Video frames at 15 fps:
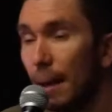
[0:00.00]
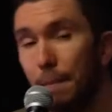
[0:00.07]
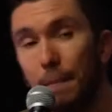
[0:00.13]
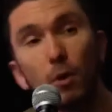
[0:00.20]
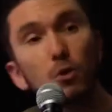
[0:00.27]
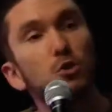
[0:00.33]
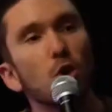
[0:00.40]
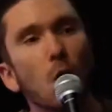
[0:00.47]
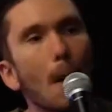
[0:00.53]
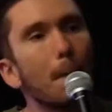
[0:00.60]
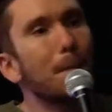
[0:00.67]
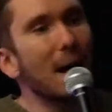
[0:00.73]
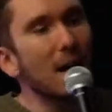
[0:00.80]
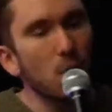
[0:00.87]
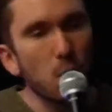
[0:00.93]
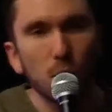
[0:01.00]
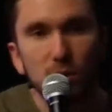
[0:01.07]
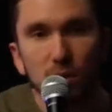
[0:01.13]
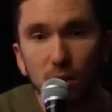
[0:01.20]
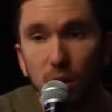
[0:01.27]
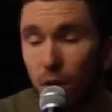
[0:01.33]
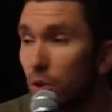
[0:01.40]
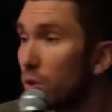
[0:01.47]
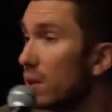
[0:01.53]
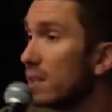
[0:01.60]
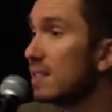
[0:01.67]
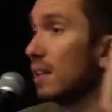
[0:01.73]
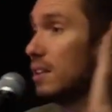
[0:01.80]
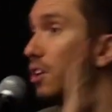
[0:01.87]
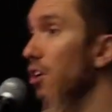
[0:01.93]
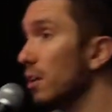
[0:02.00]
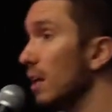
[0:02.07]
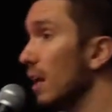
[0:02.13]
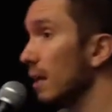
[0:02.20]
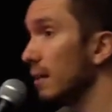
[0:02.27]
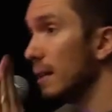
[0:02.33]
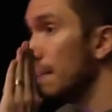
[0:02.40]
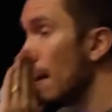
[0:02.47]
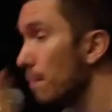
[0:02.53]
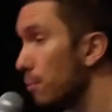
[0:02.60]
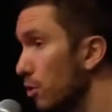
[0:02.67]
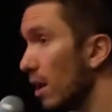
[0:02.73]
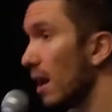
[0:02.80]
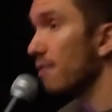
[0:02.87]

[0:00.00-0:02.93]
Mais on ne se rend pas compte que le Seigneur n'est même plus dans